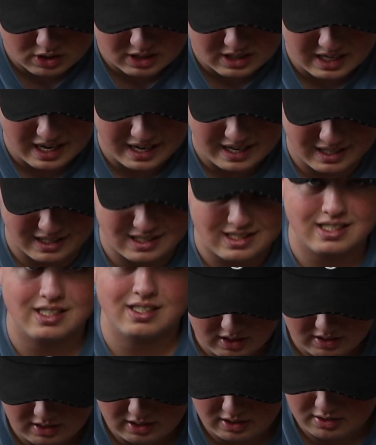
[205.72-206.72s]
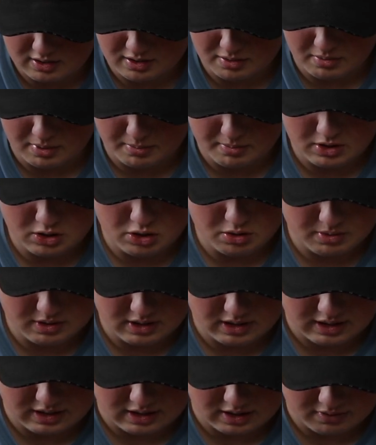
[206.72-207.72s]
6. Jetzt hat sich hier mein Bildschirm
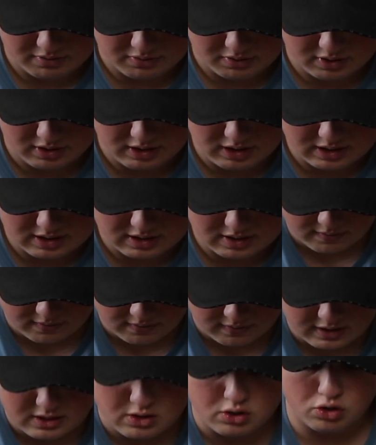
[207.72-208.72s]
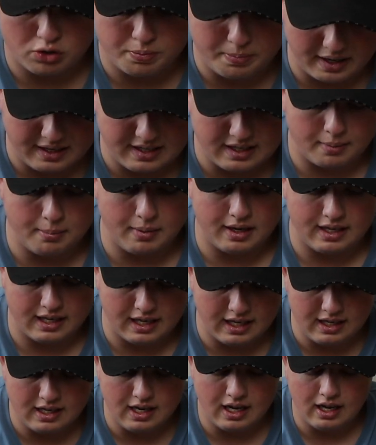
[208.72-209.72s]
gedreht, danke für nichts. Willst du später mal
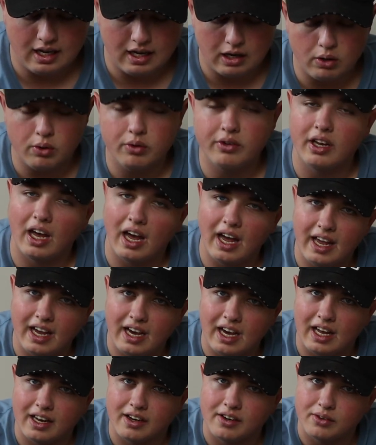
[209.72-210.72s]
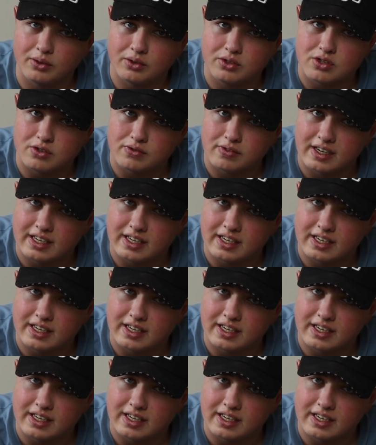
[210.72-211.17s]
Kinder und heiraten und so